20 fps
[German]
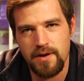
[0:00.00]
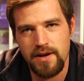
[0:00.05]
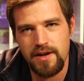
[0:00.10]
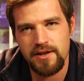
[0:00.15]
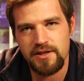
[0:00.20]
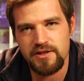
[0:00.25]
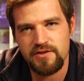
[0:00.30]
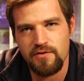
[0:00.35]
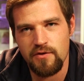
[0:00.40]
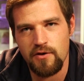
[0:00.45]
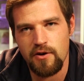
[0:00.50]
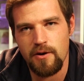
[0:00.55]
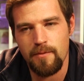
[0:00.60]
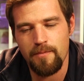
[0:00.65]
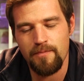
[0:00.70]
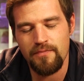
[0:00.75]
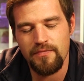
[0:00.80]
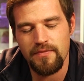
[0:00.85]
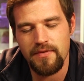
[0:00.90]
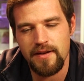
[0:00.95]

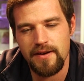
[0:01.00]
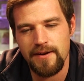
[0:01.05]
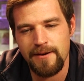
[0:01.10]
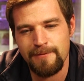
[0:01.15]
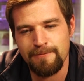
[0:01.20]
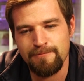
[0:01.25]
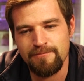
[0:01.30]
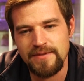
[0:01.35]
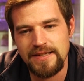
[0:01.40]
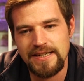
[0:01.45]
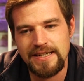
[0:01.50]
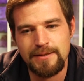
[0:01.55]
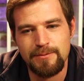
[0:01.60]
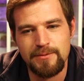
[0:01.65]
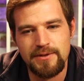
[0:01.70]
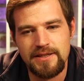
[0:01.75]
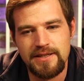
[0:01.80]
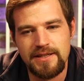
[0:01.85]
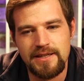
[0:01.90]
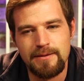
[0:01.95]
Penisformen. Ähm, da ich
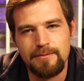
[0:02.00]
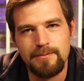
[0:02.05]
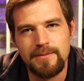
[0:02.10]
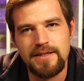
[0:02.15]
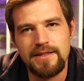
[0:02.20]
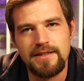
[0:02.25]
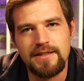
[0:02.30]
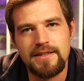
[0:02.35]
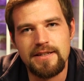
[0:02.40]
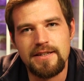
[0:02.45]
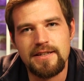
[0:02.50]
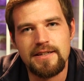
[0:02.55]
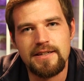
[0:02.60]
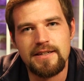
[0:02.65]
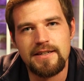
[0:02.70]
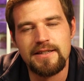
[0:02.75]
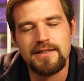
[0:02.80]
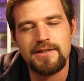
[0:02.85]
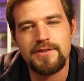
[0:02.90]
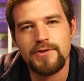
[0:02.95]
mich damit nicht
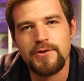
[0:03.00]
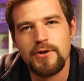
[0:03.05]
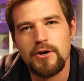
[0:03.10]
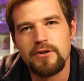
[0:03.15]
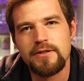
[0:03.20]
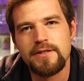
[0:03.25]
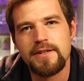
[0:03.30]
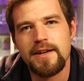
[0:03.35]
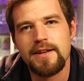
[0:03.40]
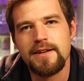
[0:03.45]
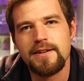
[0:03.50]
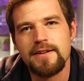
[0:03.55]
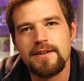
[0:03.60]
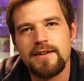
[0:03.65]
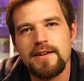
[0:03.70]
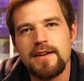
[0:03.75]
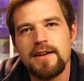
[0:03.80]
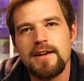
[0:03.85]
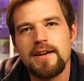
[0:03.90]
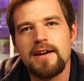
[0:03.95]
ganz so auskenne,
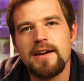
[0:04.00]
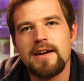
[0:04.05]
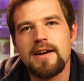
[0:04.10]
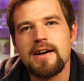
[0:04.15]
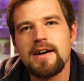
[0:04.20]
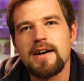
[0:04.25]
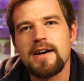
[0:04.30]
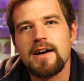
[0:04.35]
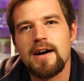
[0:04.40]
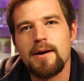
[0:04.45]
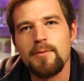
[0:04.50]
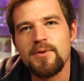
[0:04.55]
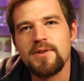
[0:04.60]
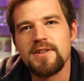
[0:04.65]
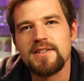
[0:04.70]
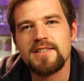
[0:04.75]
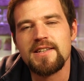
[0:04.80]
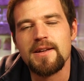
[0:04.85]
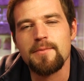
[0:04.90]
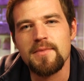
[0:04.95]
habe ich
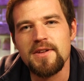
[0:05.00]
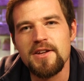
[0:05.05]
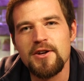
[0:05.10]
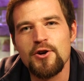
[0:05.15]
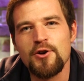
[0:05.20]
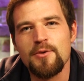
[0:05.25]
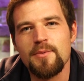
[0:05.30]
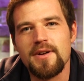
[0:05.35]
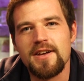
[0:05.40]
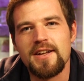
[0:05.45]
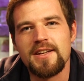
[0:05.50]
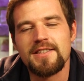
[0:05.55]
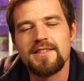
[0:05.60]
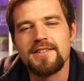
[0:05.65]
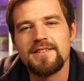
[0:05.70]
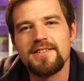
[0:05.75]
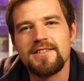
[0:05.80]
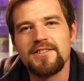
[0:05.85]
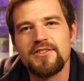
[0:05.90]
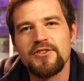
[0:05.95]
das der Mia
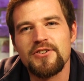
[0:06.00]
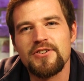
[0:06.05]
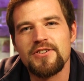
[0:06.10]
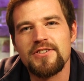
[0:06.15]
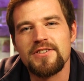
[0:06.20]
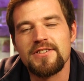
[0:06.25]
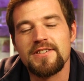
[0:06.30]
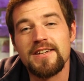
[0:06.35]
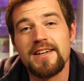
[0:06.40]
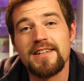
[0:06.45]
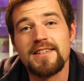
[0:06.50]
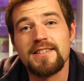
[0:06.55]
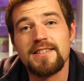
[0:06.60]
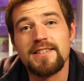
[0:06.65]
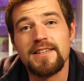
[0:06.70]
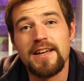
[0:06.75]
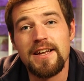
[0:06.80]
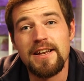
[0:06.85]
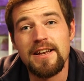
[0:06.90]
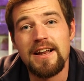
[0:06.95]
überlassen. Ähm, sie hat
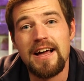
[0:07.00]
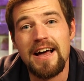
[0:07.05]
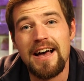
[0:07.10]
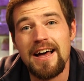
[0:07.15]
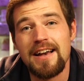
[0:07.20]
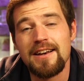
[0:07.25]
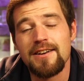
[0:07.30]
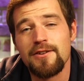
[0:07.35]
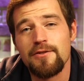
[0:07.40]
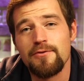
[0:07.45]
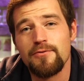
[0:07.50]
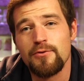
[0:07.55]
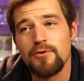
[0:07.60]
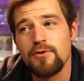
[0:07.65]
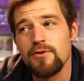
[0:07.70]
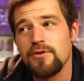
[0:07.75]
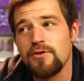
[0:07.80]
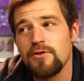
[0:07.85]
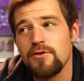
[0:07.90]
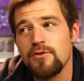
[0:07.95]
zehn Arten
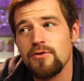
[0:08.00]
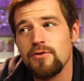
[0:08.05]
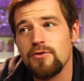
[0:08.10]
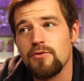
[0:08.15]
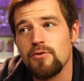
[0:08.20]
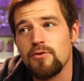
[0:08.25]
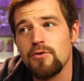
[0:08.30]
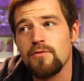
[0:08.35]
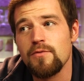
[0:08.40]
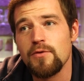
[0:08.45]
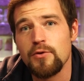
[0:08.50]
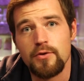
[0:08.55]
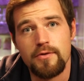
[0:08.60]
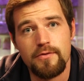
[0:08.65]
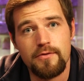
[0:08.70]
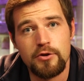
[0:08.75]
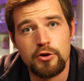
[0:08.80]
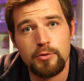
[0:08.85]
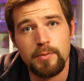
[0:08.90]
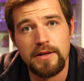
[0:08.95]
gefunden und wir
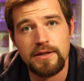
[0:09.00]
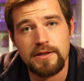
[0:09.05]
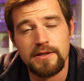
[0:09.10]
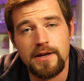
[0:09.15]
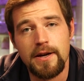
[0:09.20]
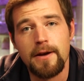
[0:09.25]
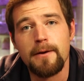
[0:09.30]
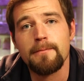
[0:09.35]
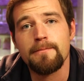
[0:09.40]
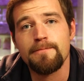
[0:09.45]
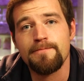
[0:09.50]
dürfen gespannt sein.